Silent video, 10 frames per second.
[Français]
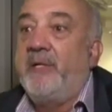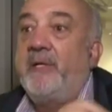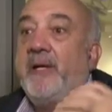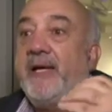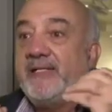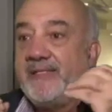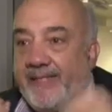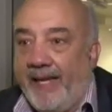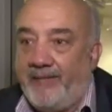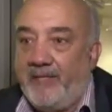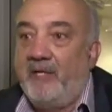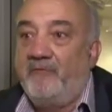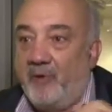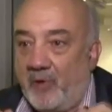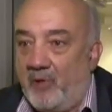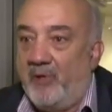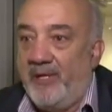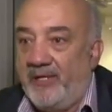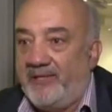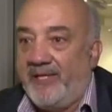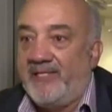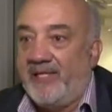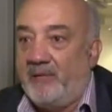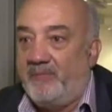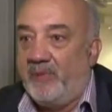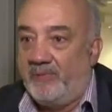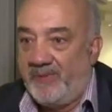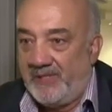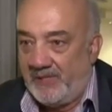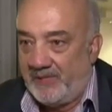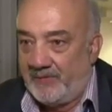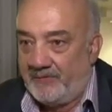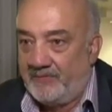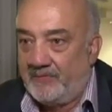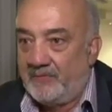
Mon pays est mort purement et simplement